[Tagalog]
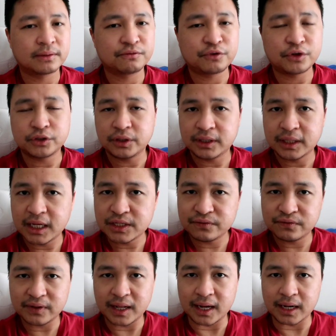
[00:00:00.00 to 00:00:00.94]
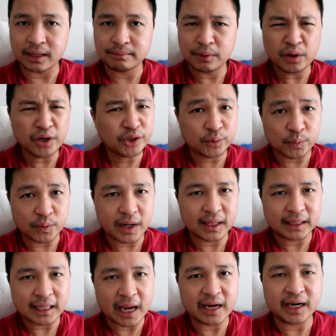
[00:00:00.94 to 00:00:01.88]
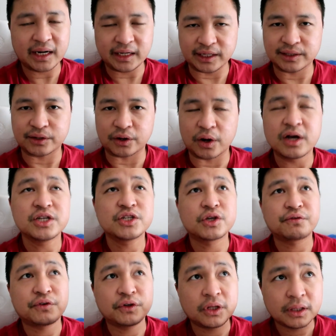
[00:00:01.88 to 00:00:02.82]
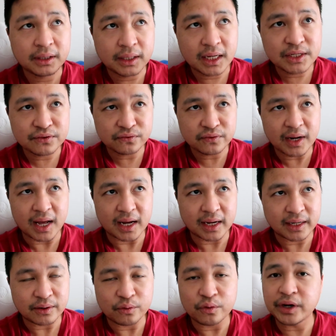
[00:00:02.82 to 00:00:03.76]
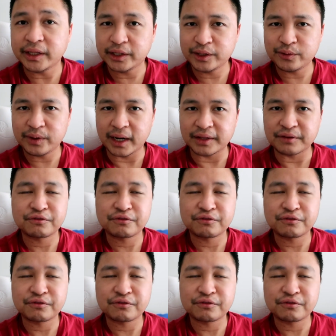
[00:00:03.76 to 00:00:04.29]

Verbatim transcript: for today's vlog, paulit-ulit tayo ng intro. So, for today's vlog, ulitin ko ulit.